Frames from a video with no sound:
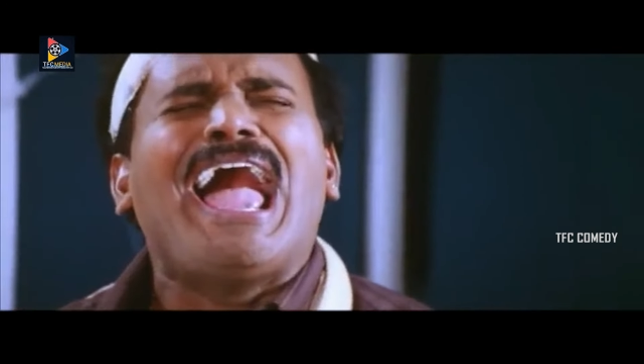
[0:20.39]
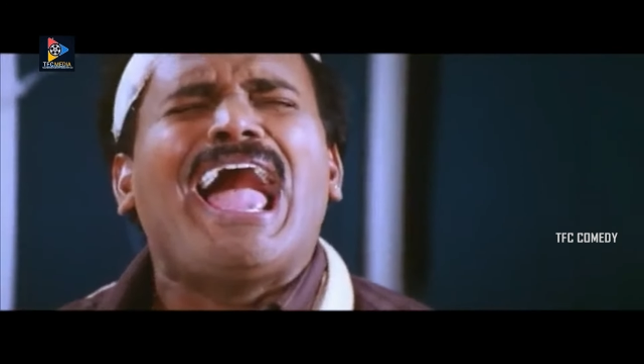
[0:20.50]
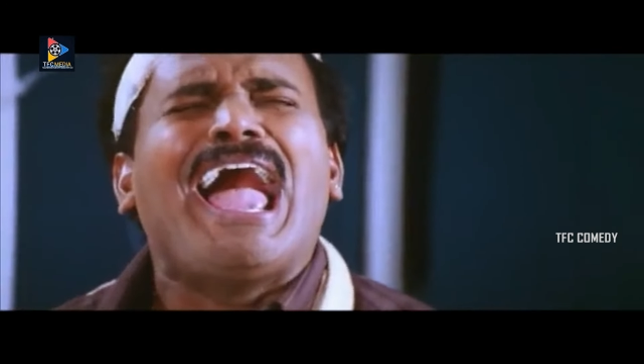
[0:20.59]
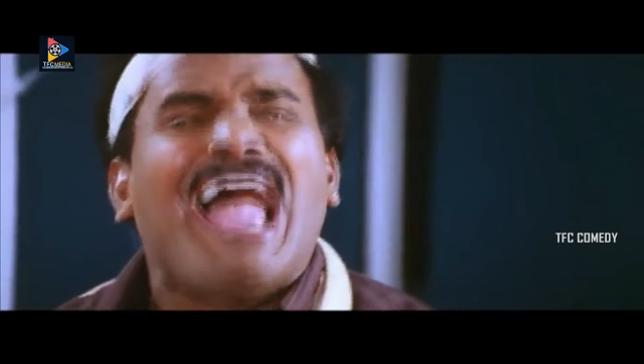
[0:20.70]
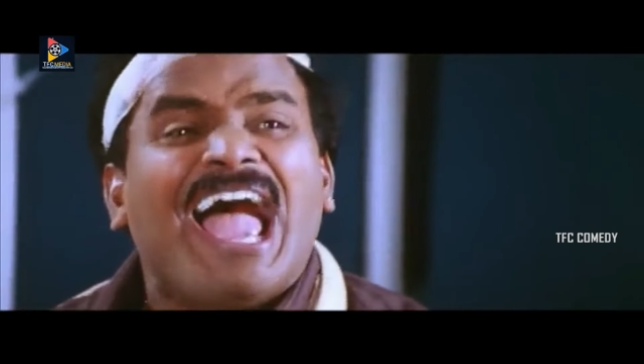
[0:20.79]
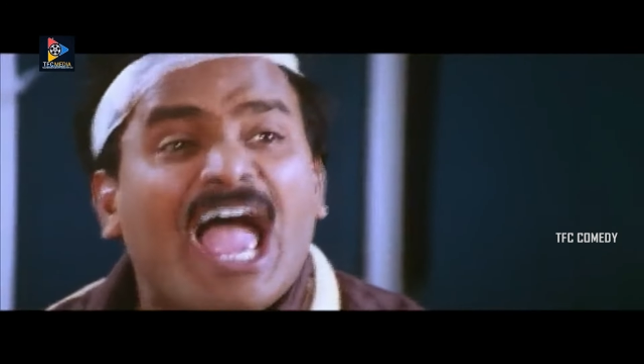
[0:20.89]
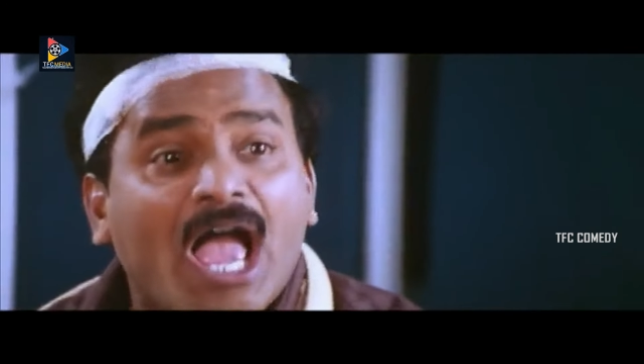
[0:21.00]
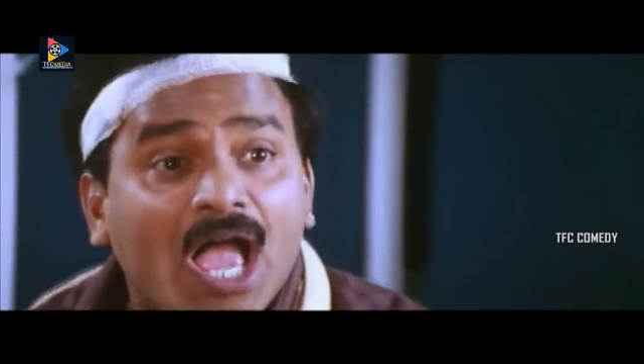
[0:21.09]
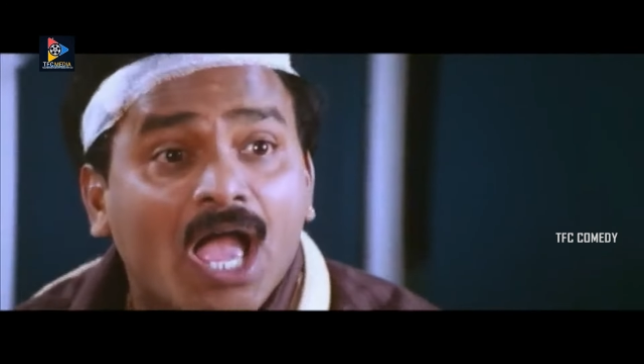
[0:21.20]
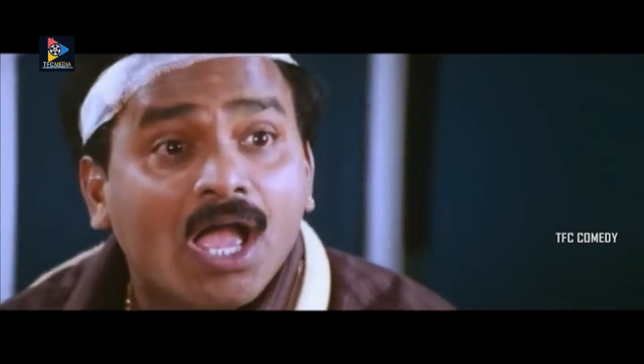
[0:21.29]
మరీ అంత
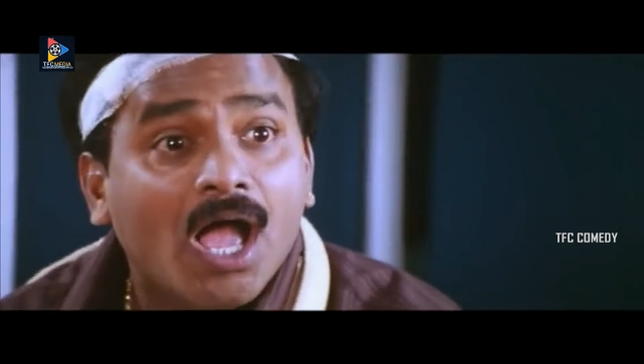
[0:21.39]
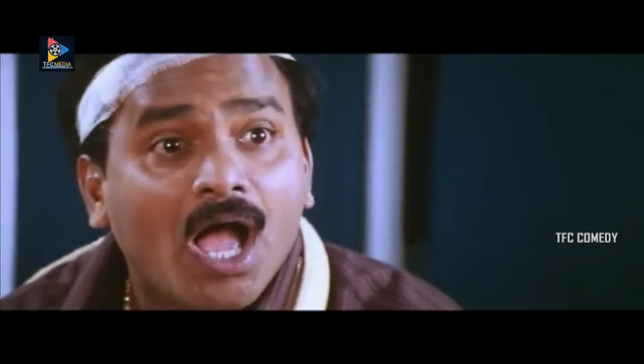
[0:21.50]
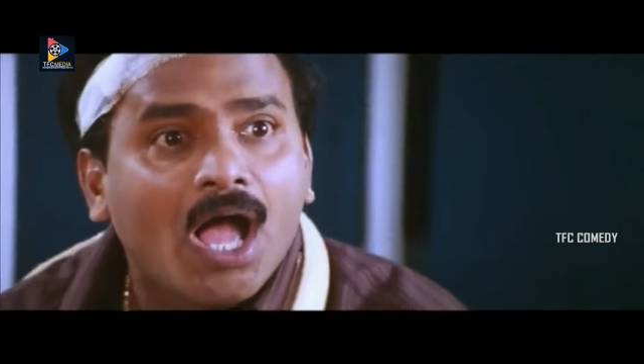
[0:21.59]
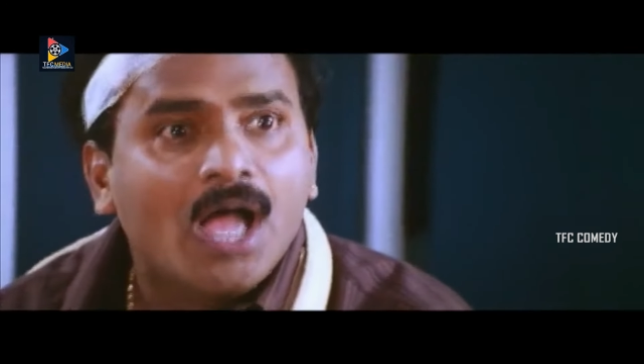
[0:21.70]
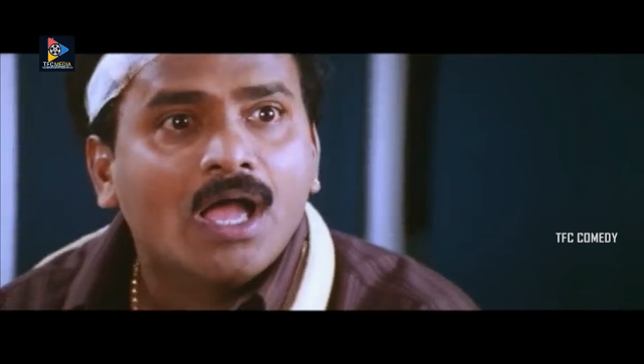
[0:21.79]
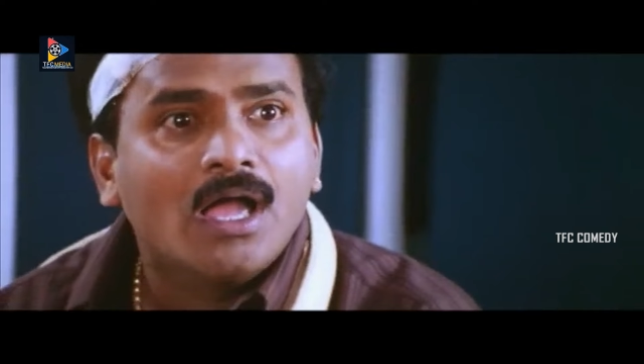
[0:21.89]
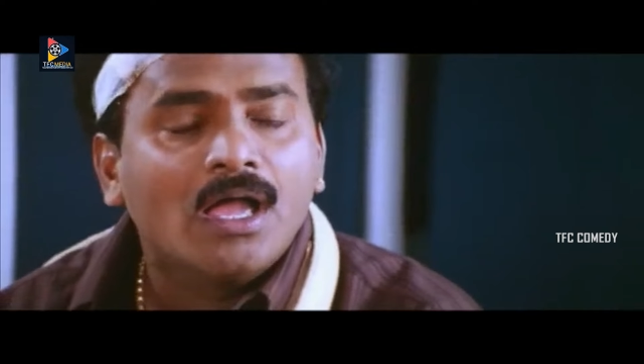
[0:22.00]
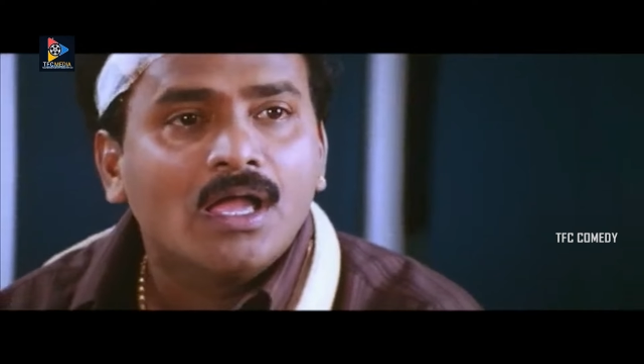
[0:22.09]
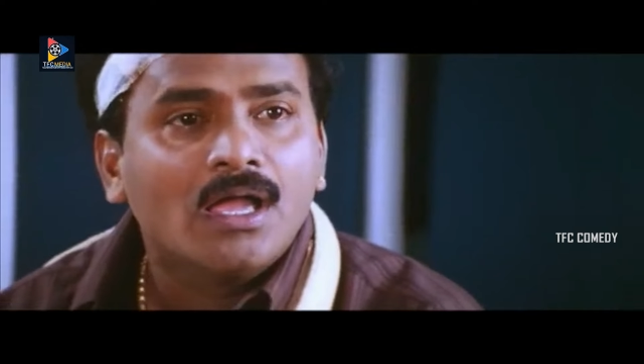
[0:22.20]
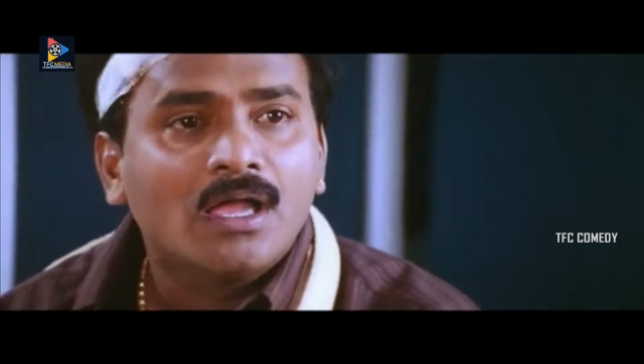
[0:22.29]
ఓవరొద్దు
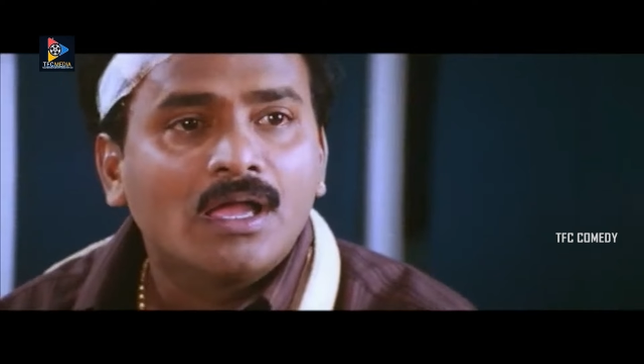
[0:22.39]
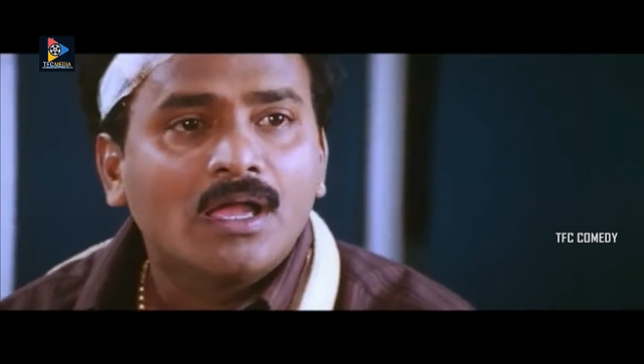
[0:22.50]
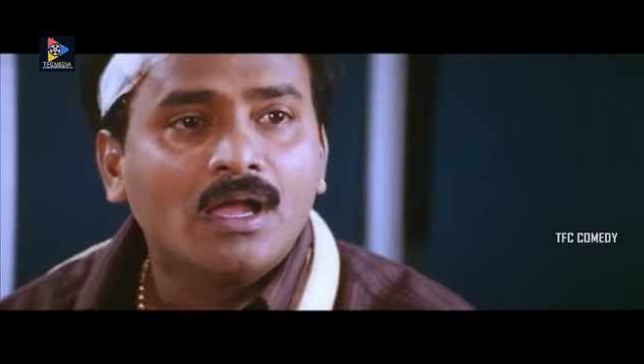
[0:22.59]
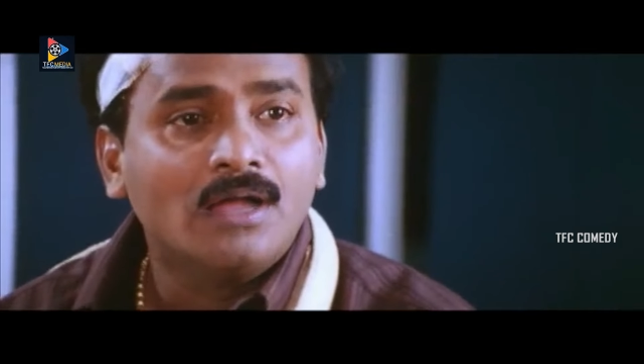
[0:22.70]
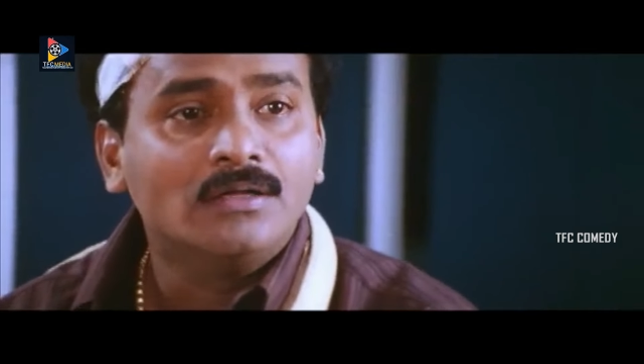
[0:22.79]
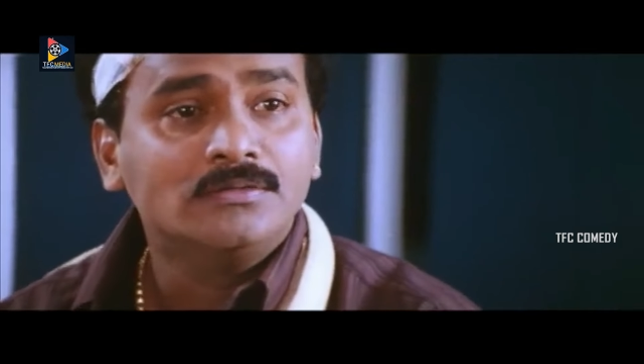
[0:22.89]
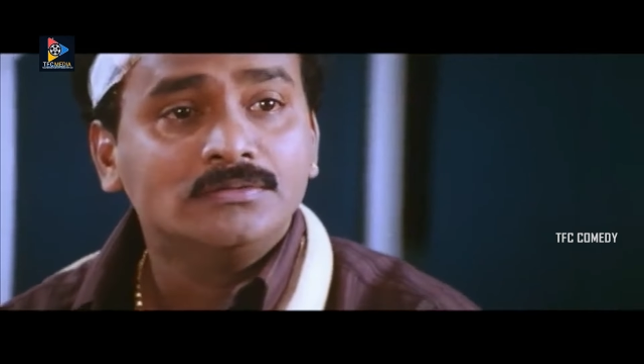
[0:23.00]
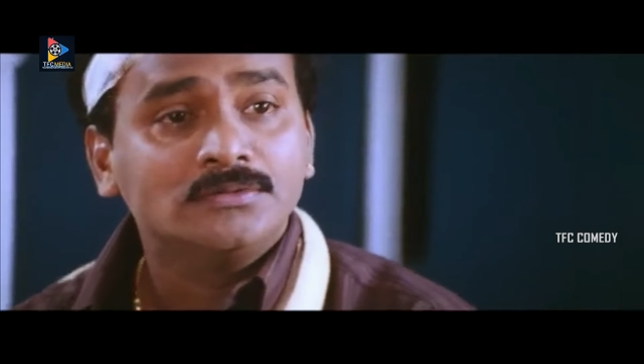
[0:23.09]
లౌక్యంగా అడవండి